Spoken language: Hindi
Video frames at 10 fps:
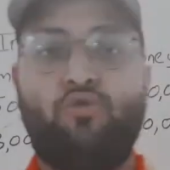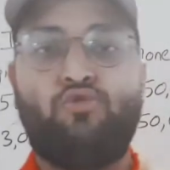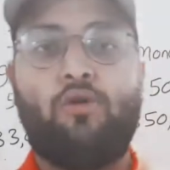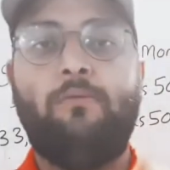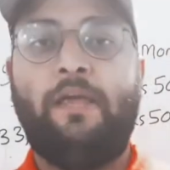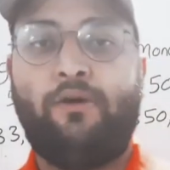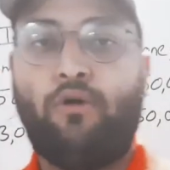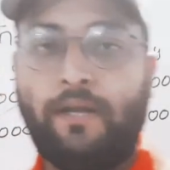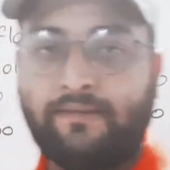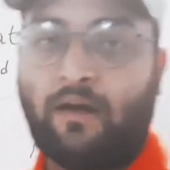दोस्तों हम एक
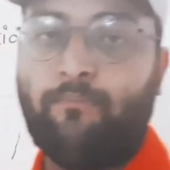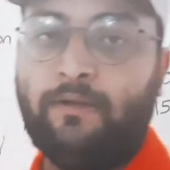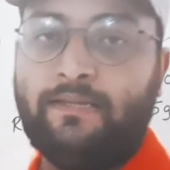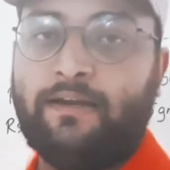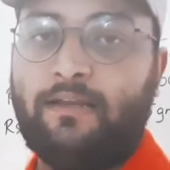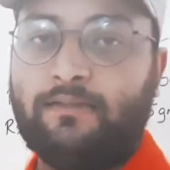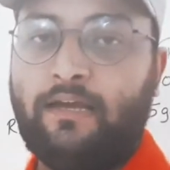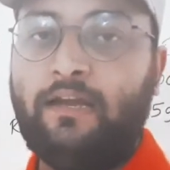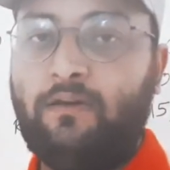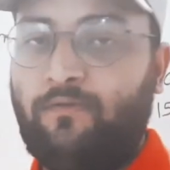और एग्जाम्पल देख
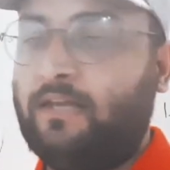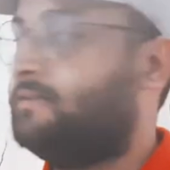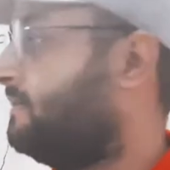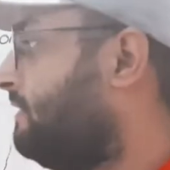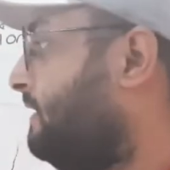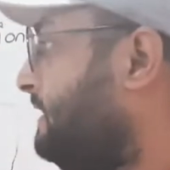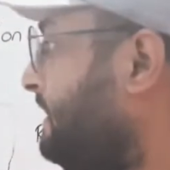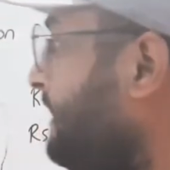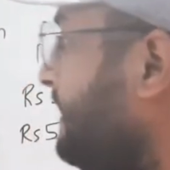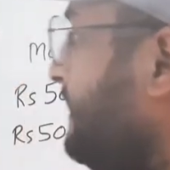लेते हैं इन्फ्लेशन का ठीक है